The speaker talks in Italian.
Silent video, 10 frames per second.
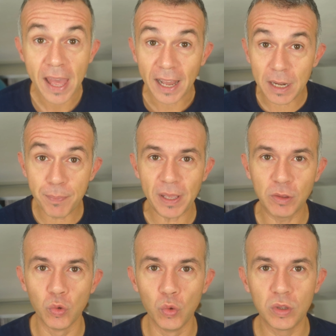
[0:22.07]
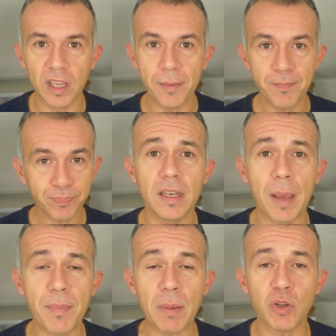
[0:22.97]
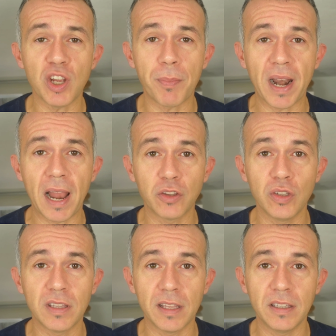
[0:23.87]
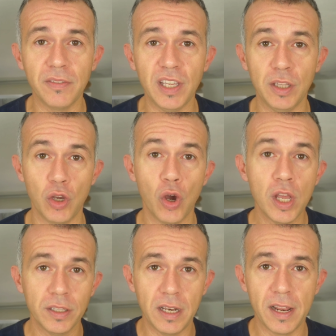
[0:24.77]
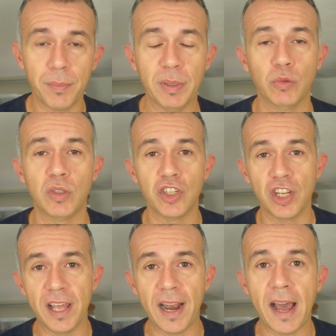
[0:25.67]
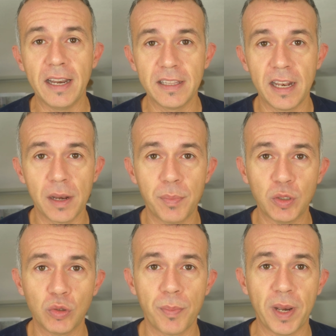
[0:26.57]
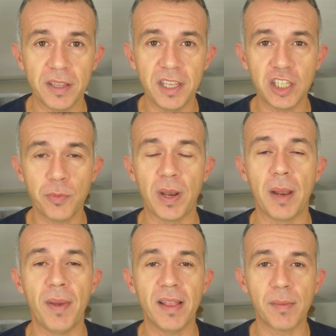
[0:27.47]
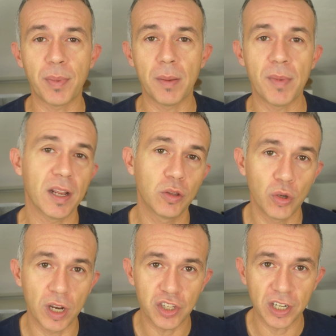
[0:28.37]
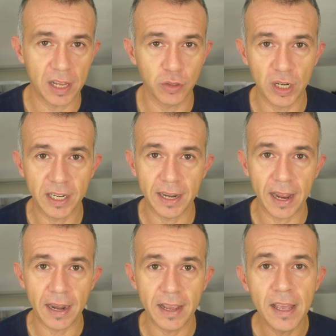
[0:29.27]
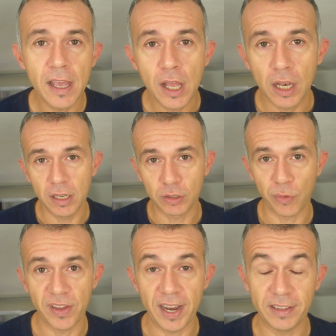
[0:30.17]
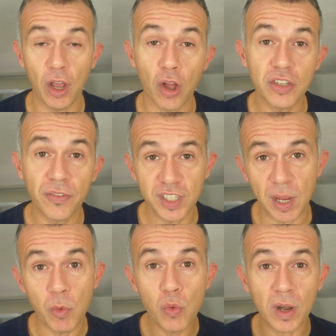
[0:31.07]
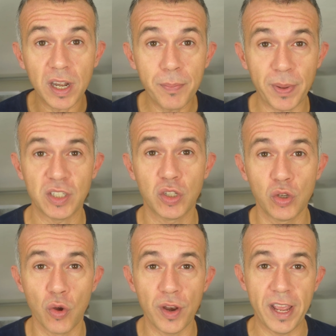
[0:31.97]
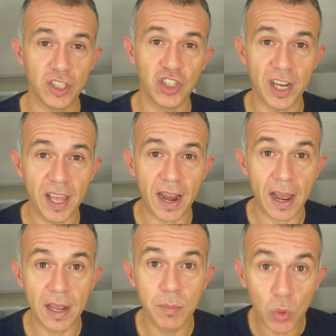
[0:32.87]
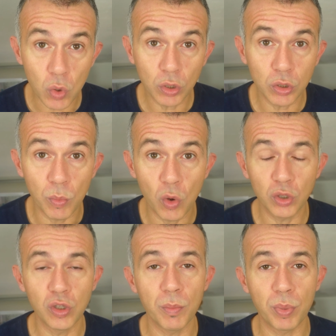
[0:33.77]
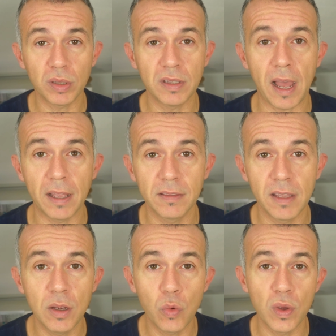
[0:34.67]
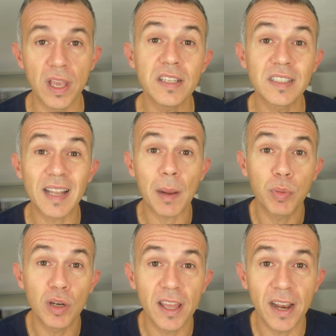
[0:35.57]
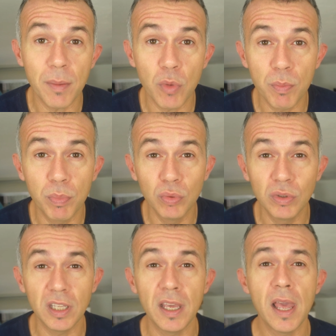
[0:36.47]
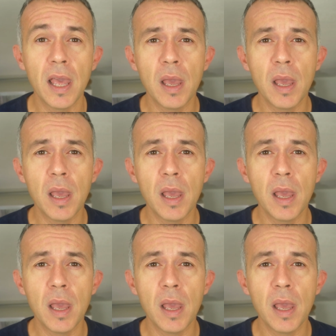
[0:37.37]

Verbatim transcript: Ripetute, ne abbiamo già parlato in tanti video, delle ripetute in generale, delle ripetute per la 10, per la mezza, per la maratona, cercando nel canale le troverete. Oggi facciamo un ripassone generale molto molto importante in cui estrapoleremo i punti